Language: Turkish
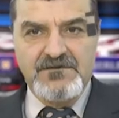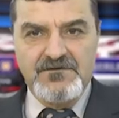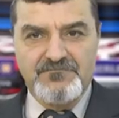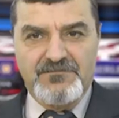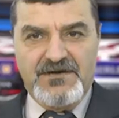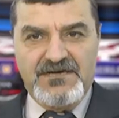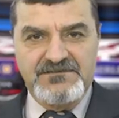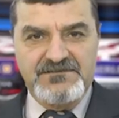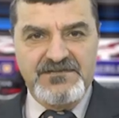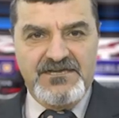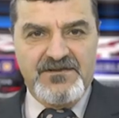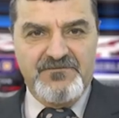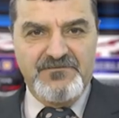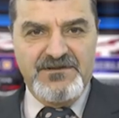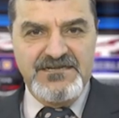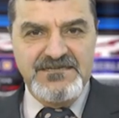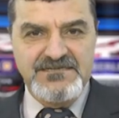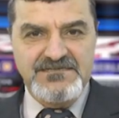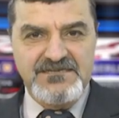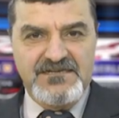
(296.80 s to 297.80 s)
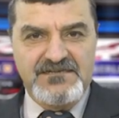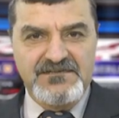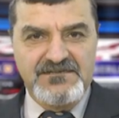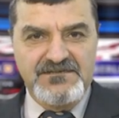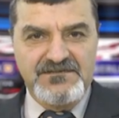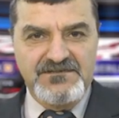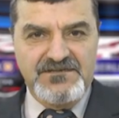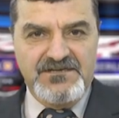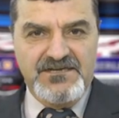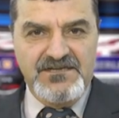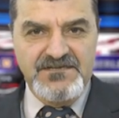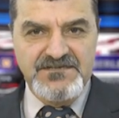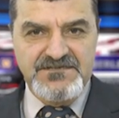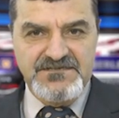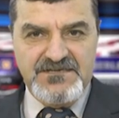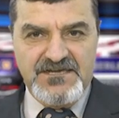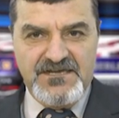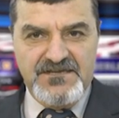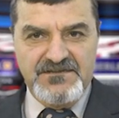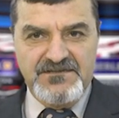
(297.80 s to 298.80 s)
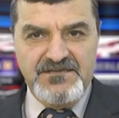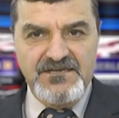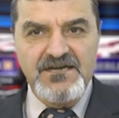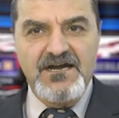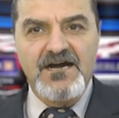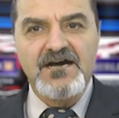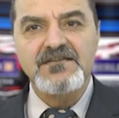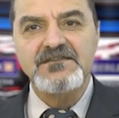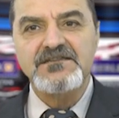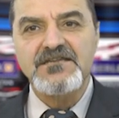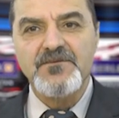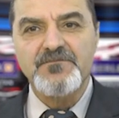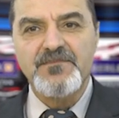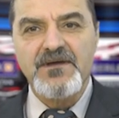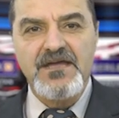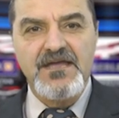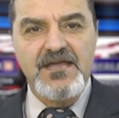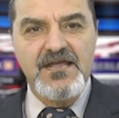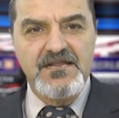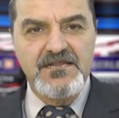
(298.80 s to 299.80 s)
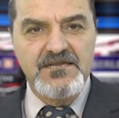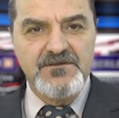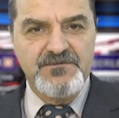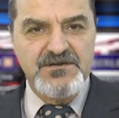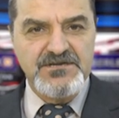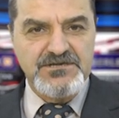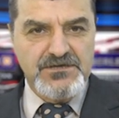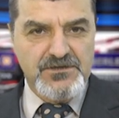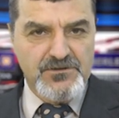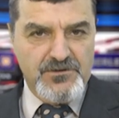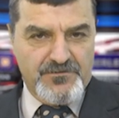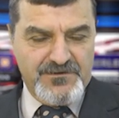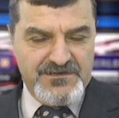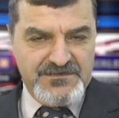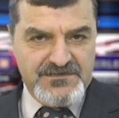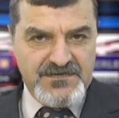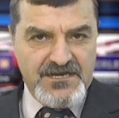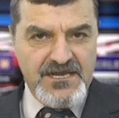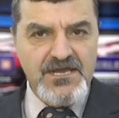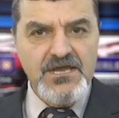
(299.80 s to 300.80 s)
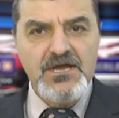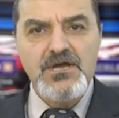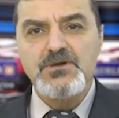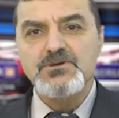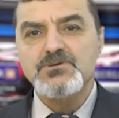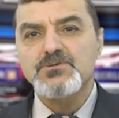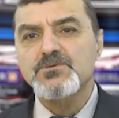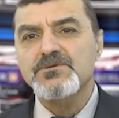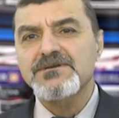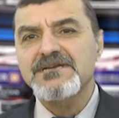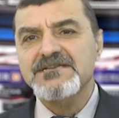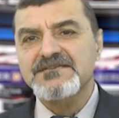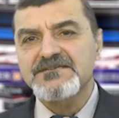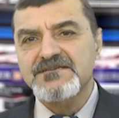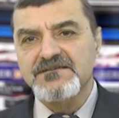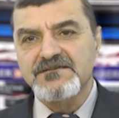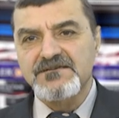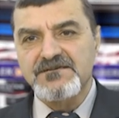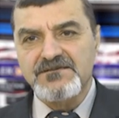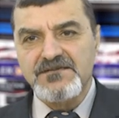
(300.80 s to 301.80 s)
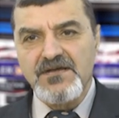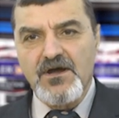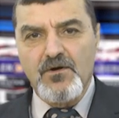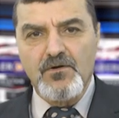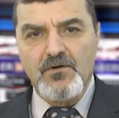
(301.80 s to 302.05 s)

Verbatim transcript: Batı Ermenistan'ın Kilis kenti Antep'e 55 kilometre, Suriye sınırına